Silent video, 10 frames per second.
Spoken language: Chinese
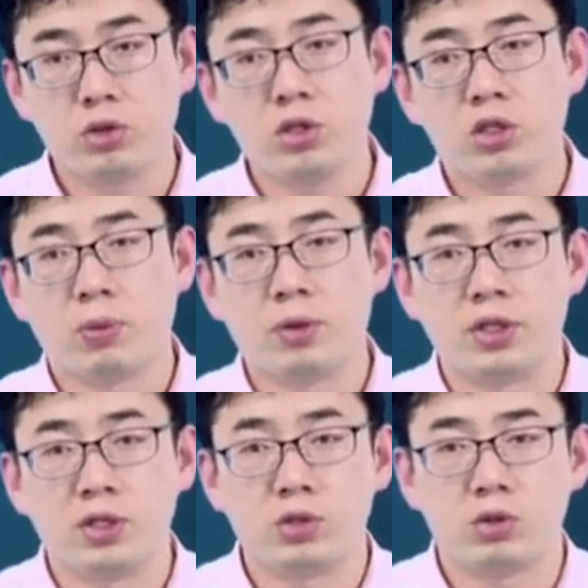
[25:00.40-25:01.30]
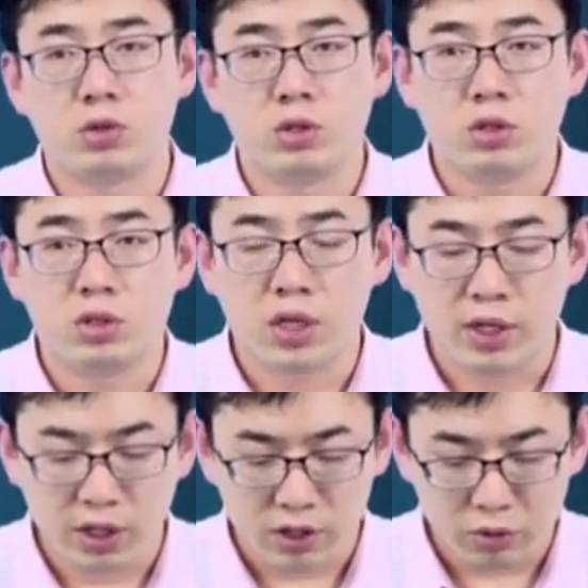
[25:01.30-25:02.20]
均成本下
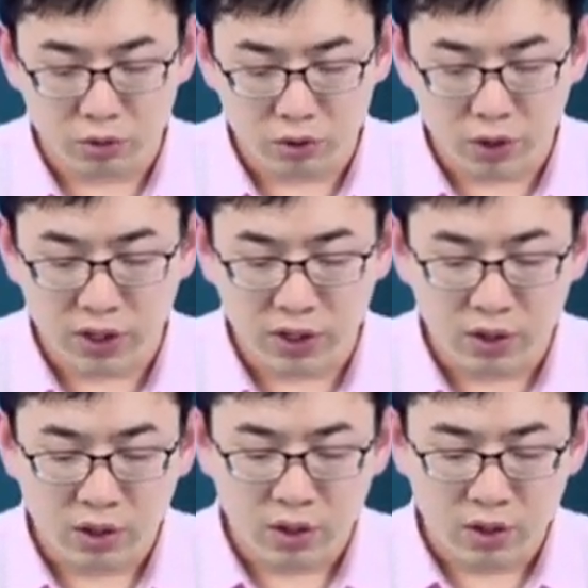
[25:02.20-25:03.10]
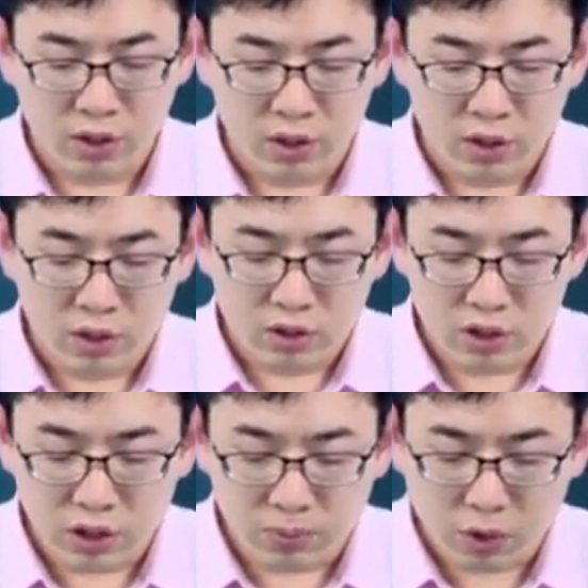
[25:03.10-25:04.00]
降的原因，
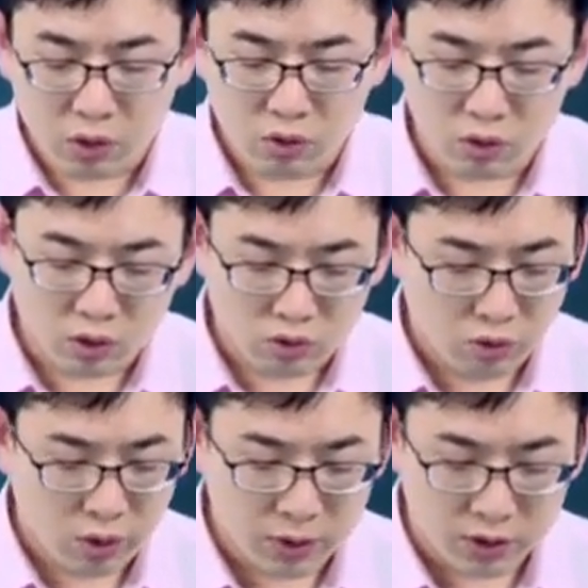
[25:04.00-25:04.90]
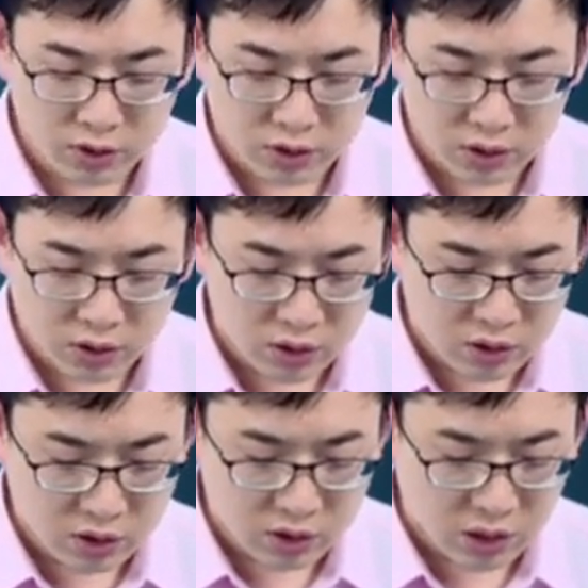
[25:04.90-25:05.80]
既包括规模经济，
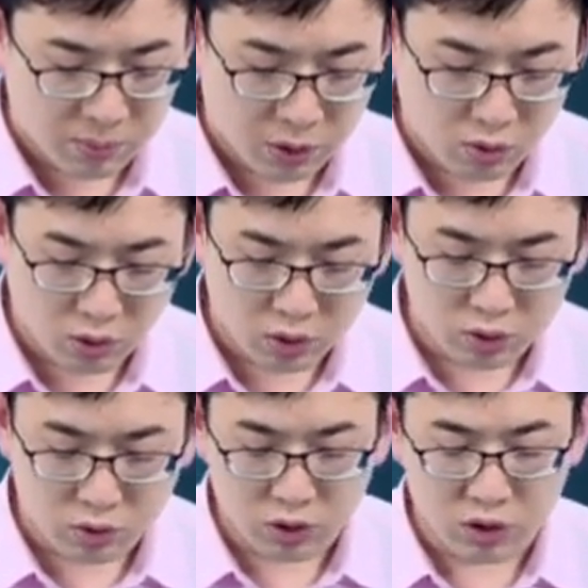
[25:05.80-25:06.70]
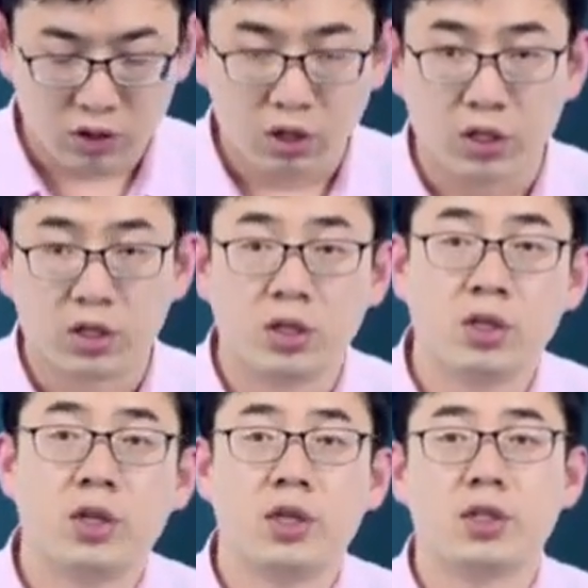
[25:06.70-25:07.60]
也包括学习效应，
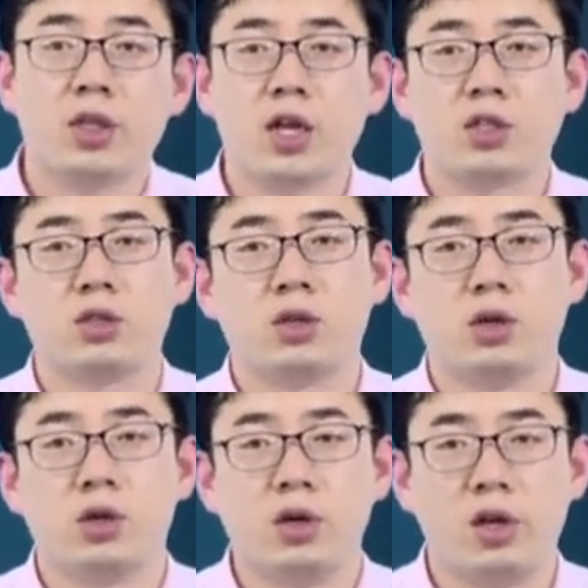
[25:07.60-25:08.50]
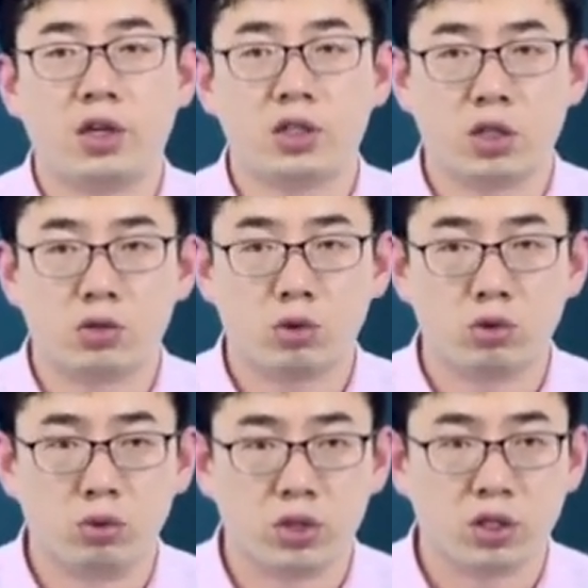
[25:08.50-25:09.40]
但是两者的作用
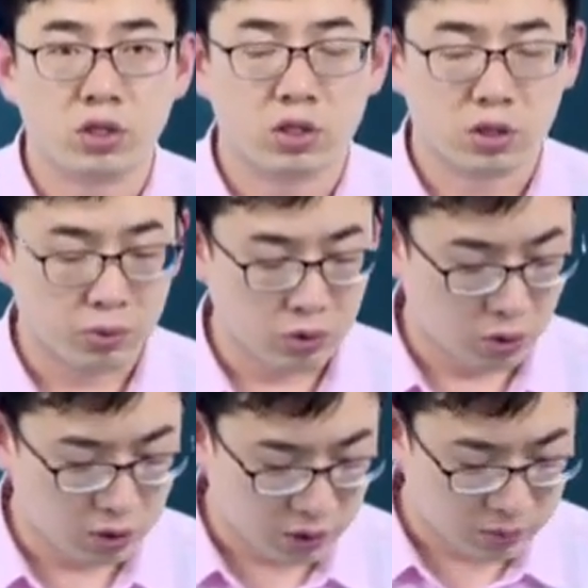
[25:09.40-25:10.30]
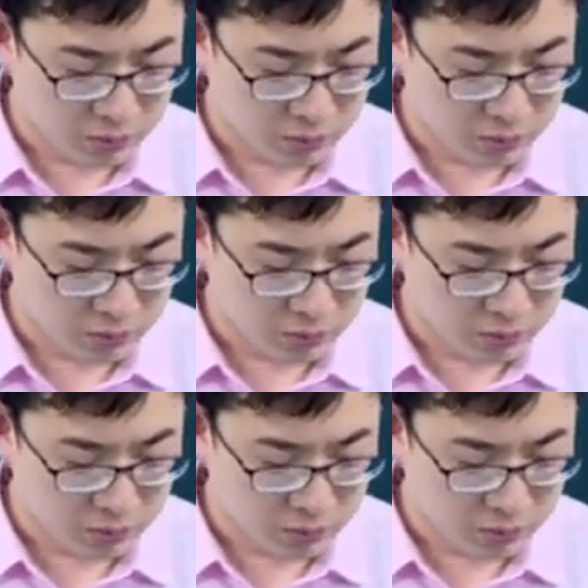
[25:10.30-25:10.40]
途径是不同的。